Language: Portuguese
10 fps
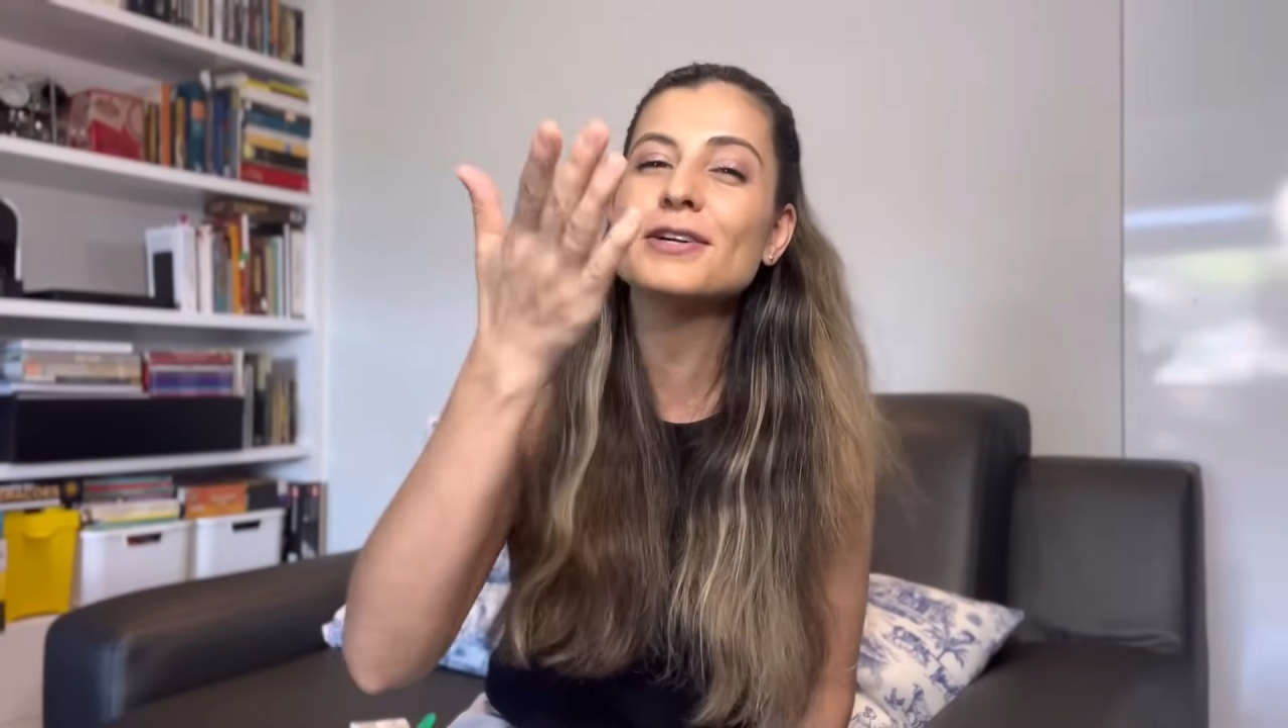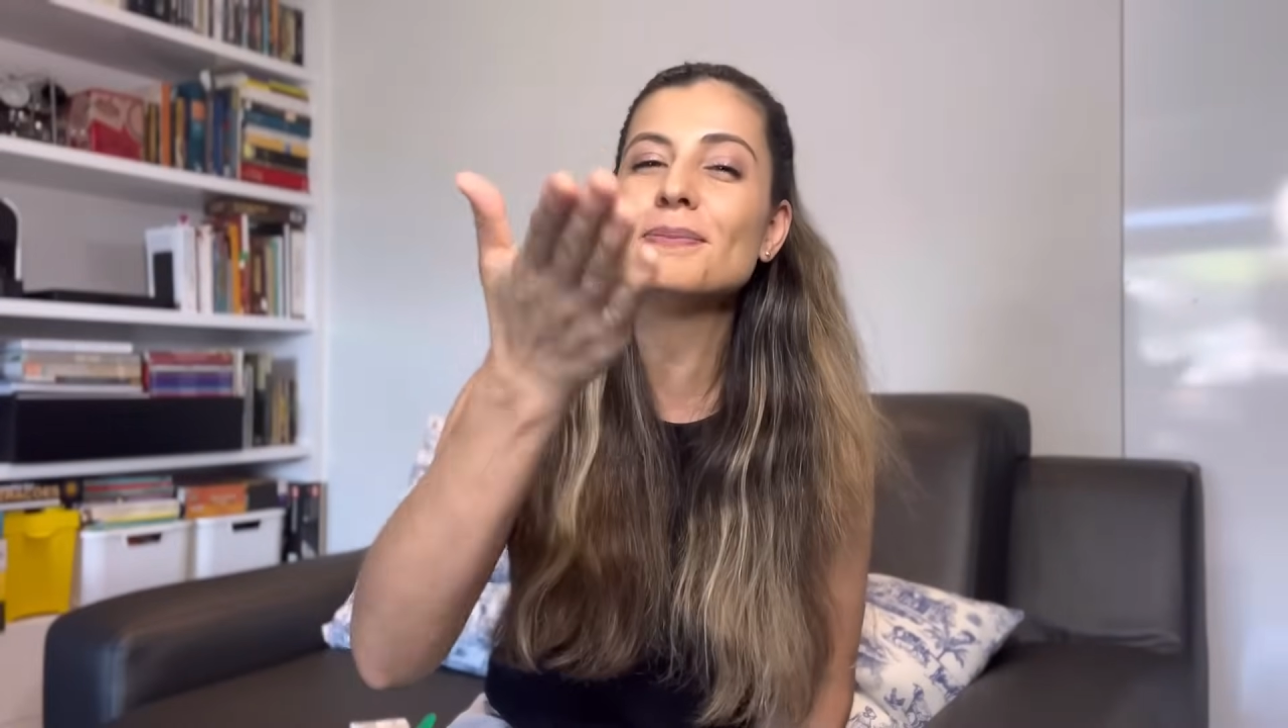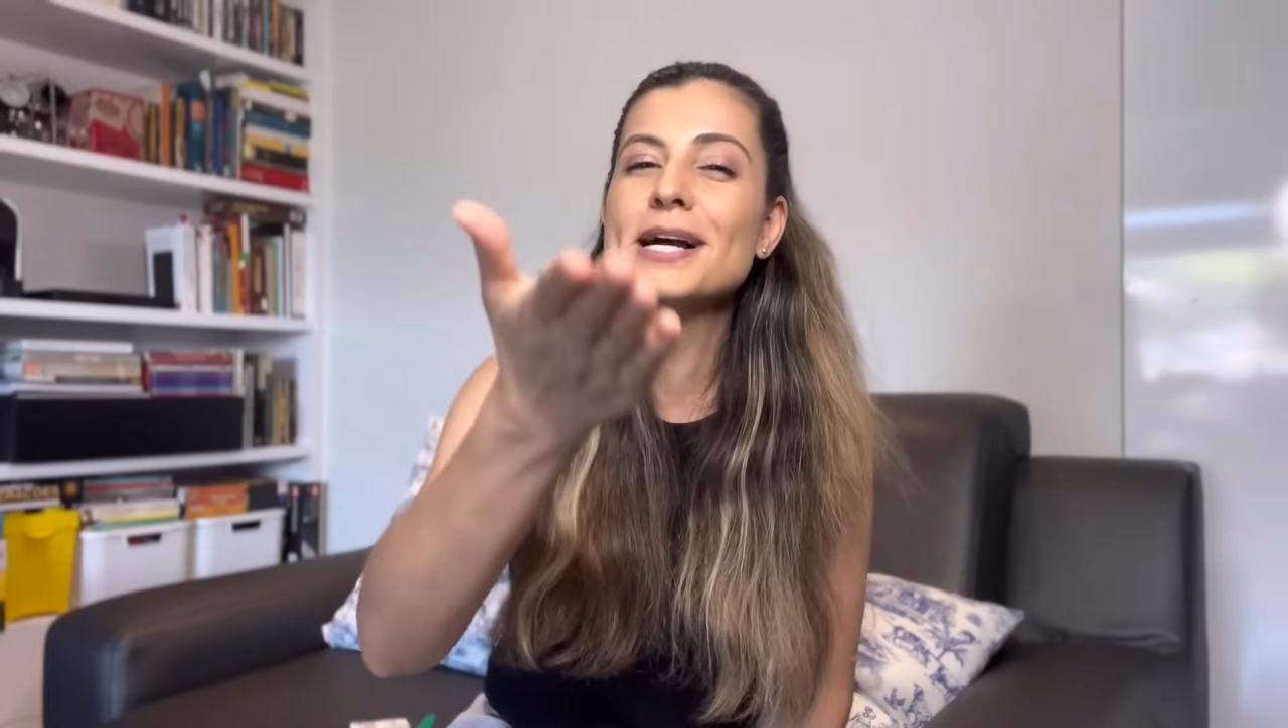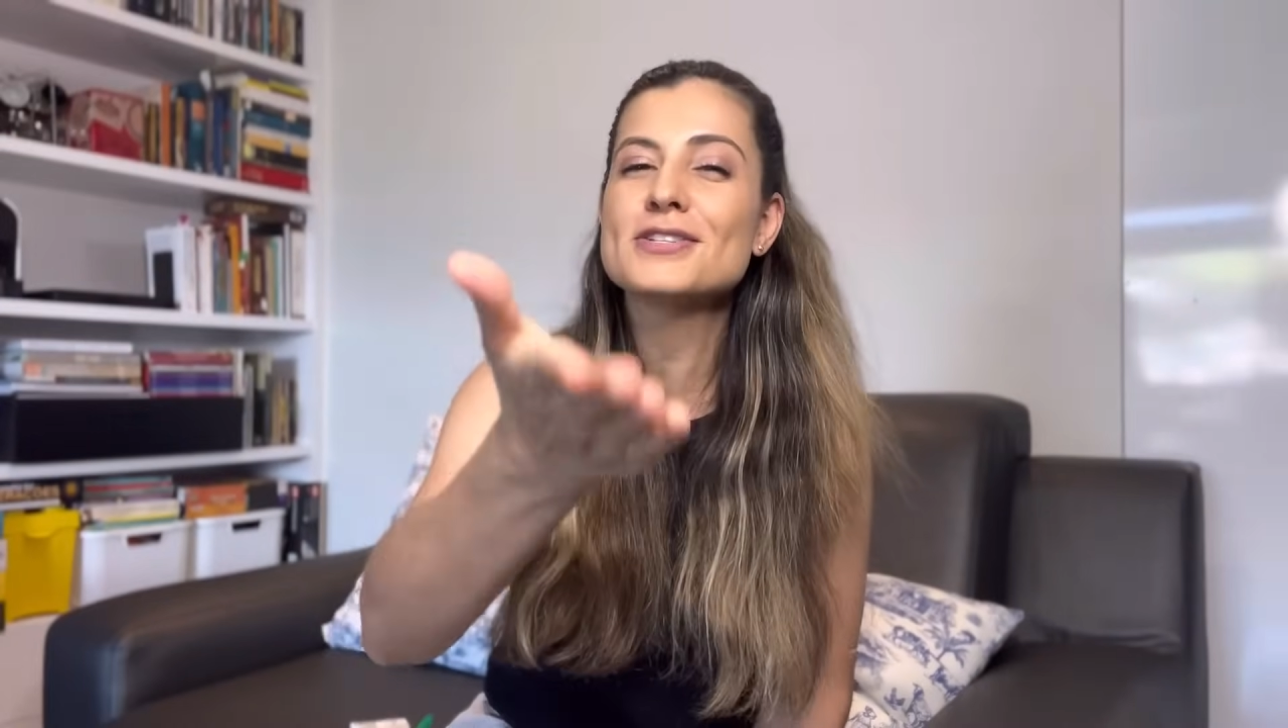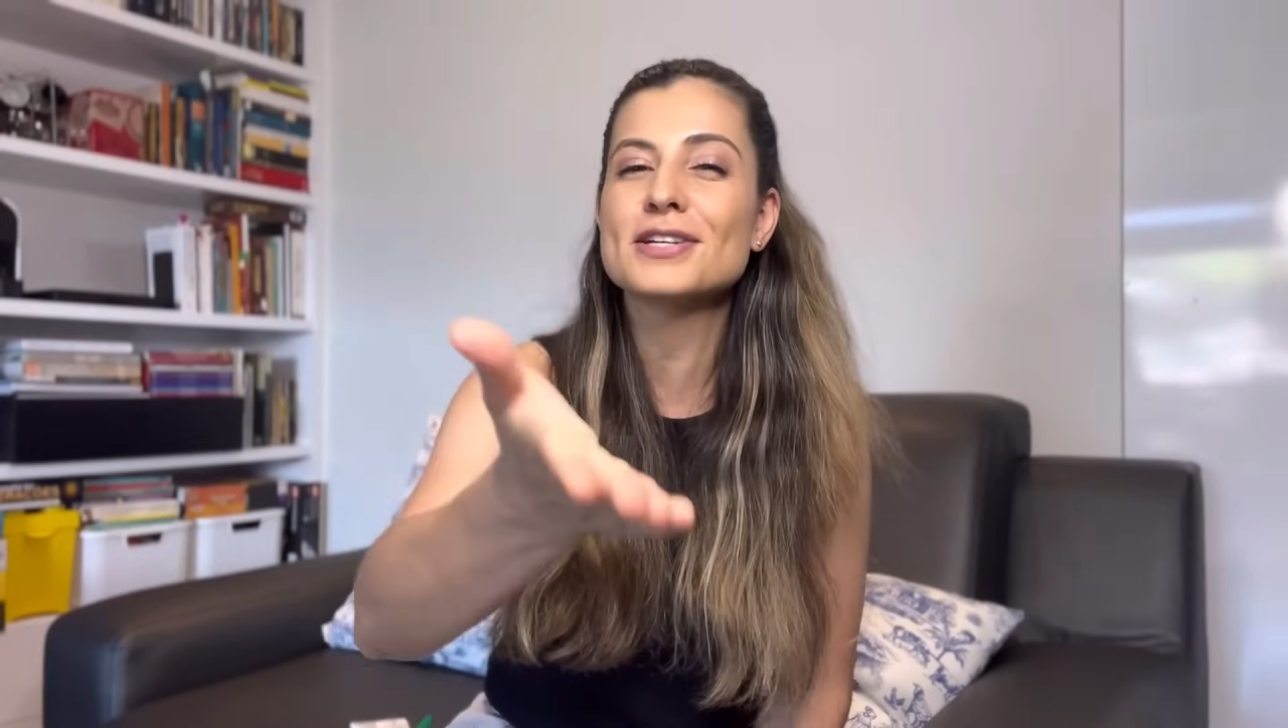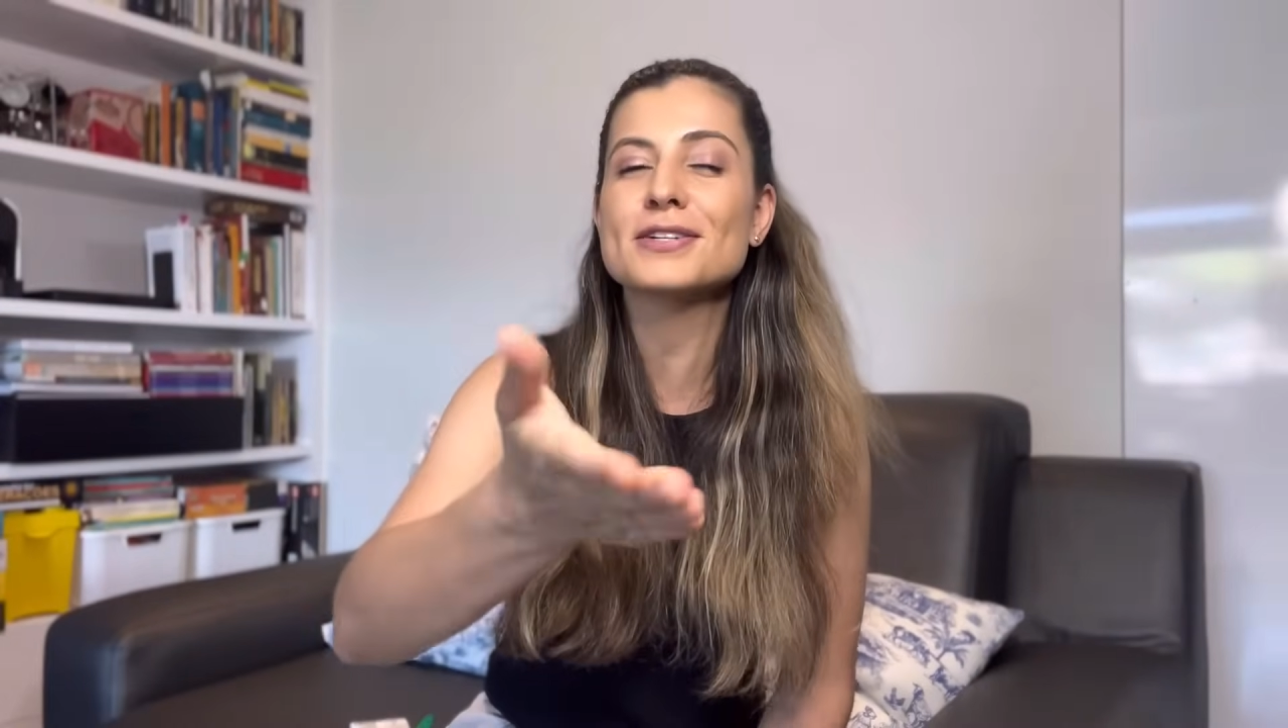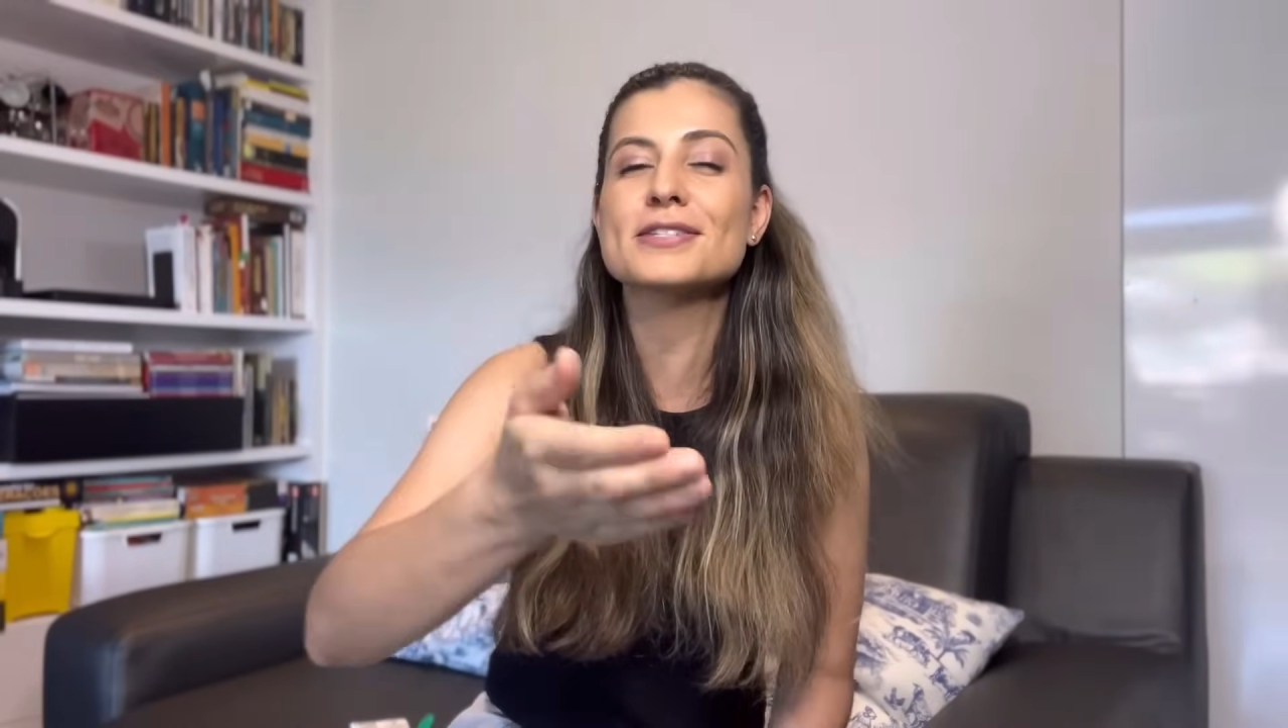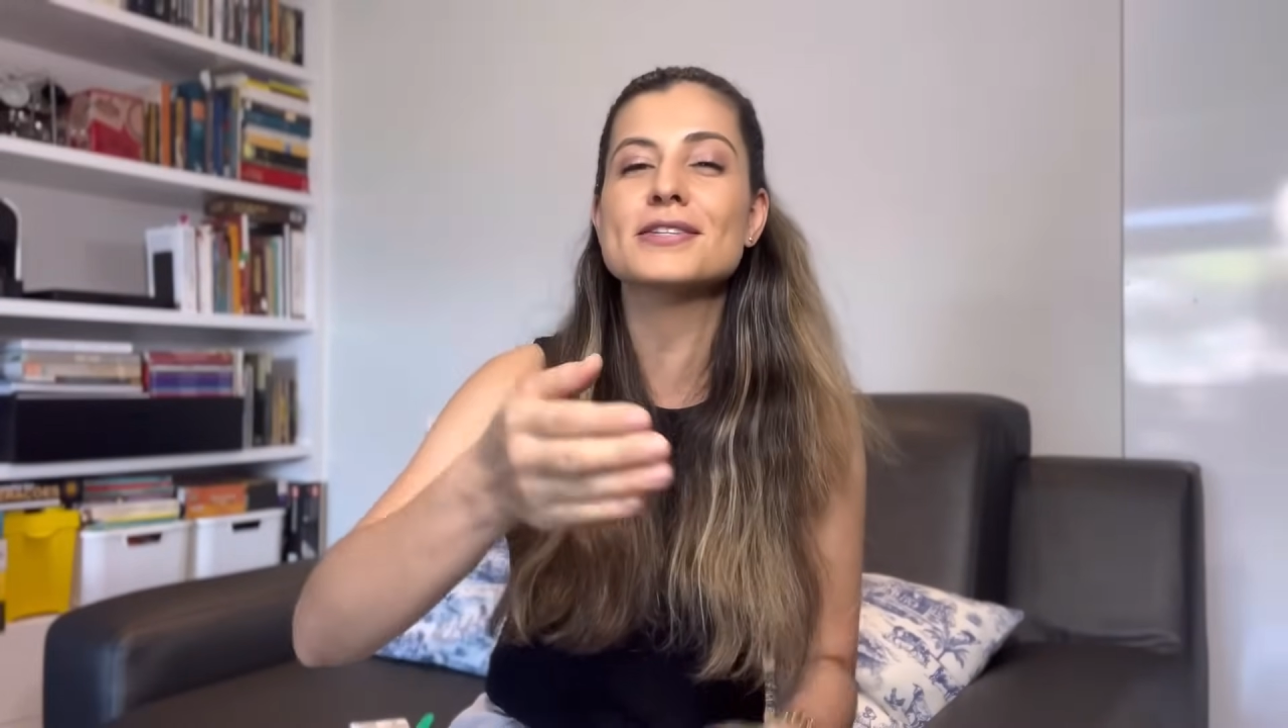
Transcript: compartilha com